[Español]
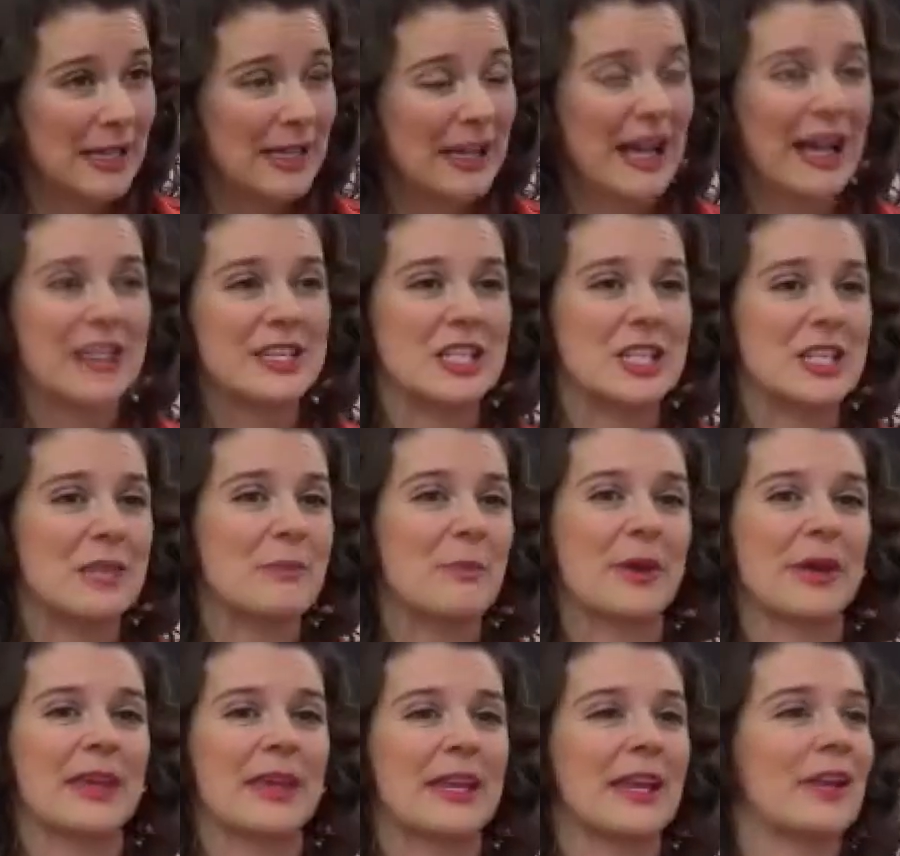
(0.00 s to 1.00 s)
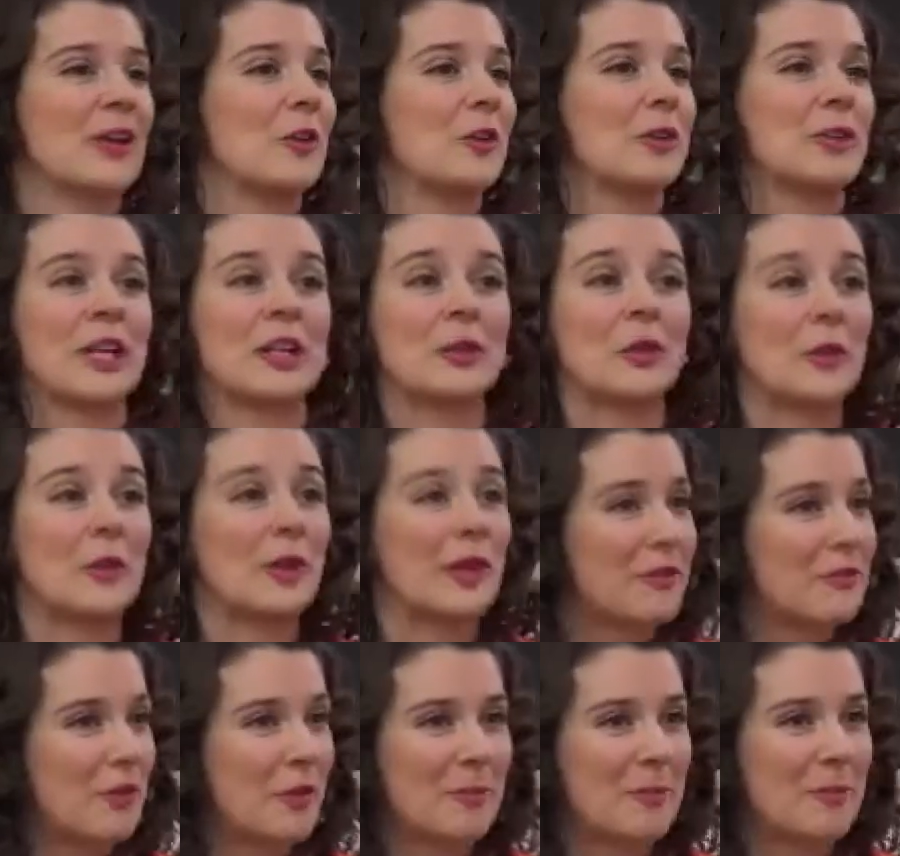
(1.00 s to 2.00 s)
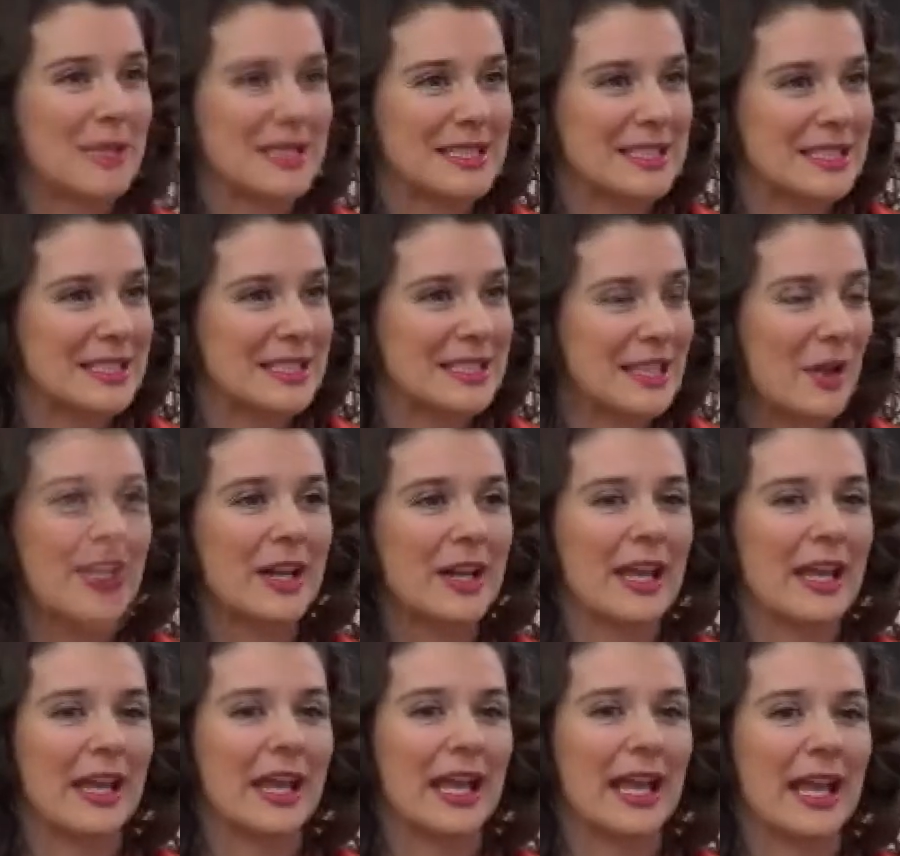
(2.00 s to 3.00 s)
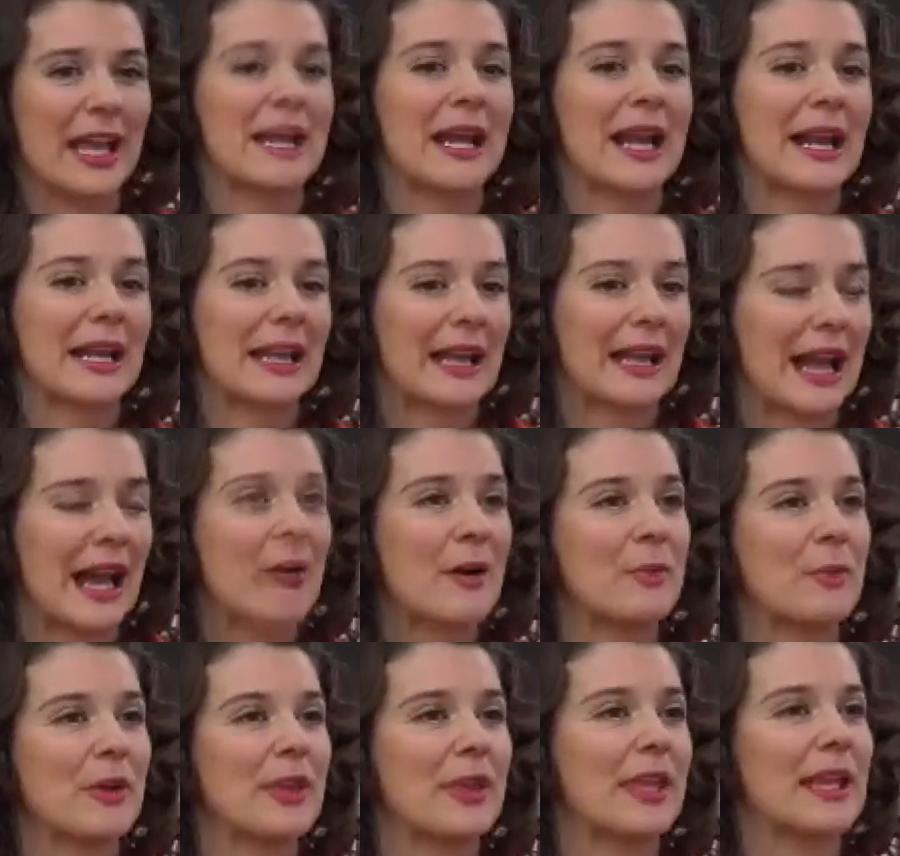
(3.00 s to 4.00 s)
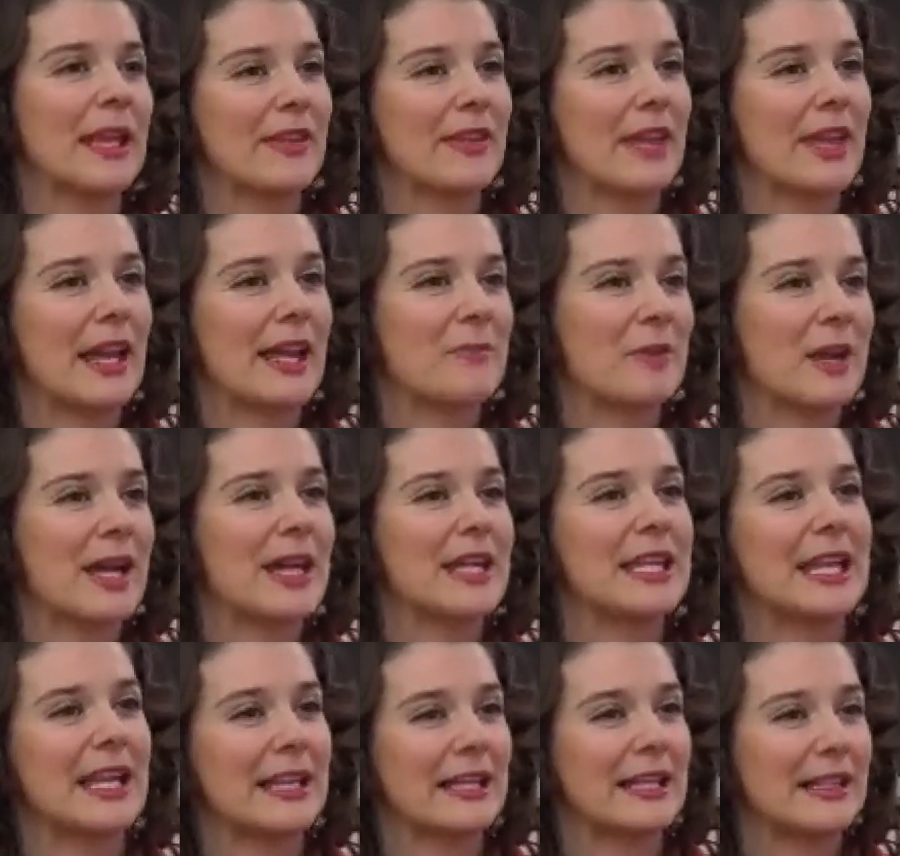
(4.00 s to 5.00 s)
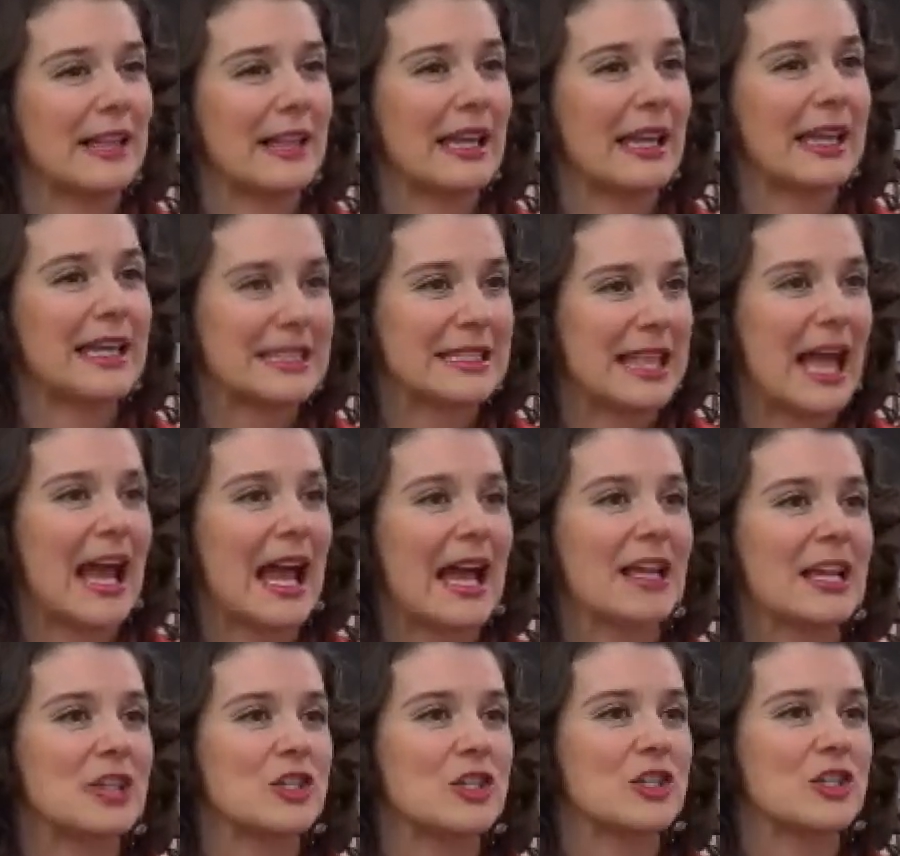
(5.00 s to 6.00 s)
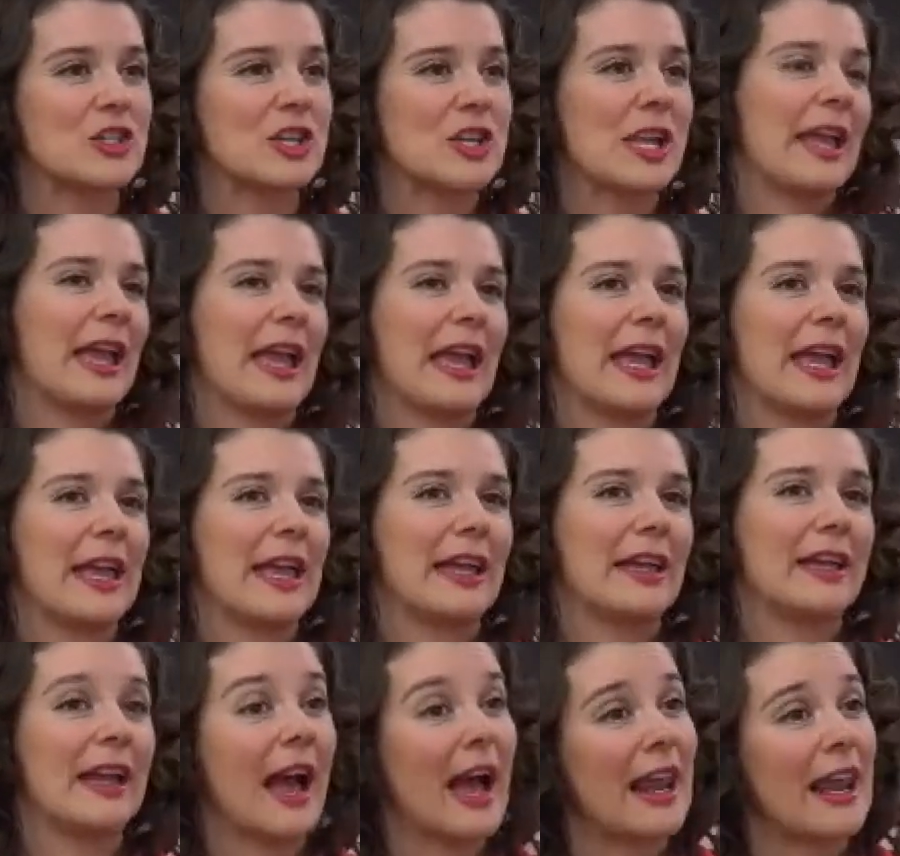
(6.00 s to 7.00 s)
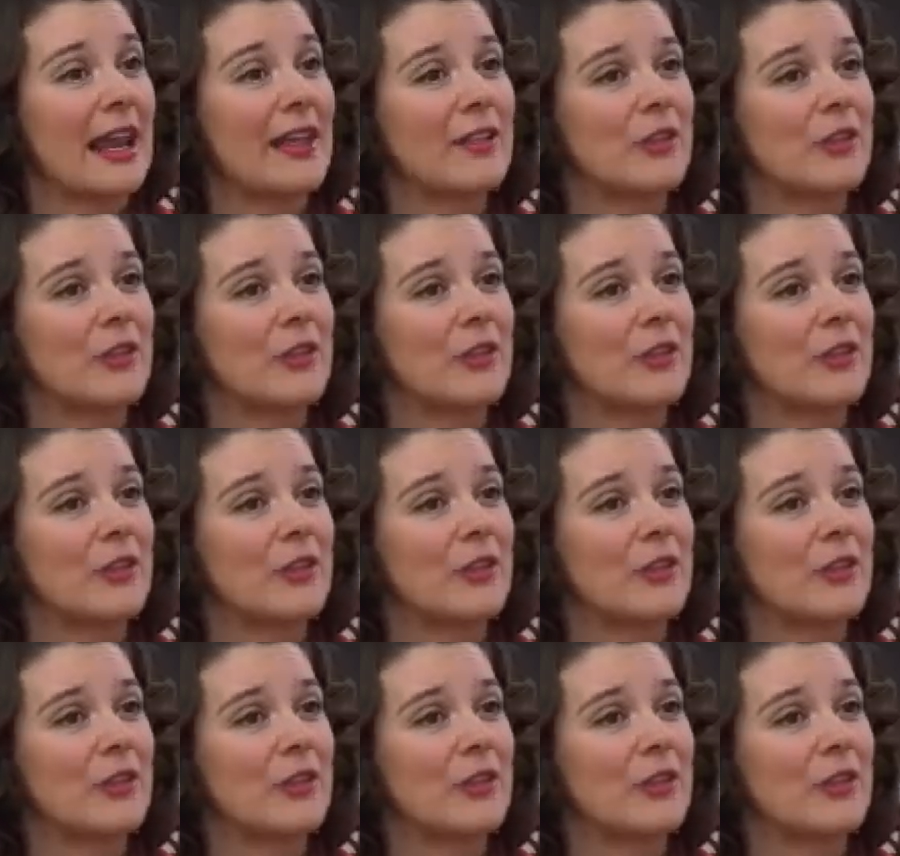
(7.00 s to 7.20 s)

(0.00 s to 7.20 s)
Allí pueden encontrar toda la información. Eh, para el gala pueden ir a dianabryan slash eh, gala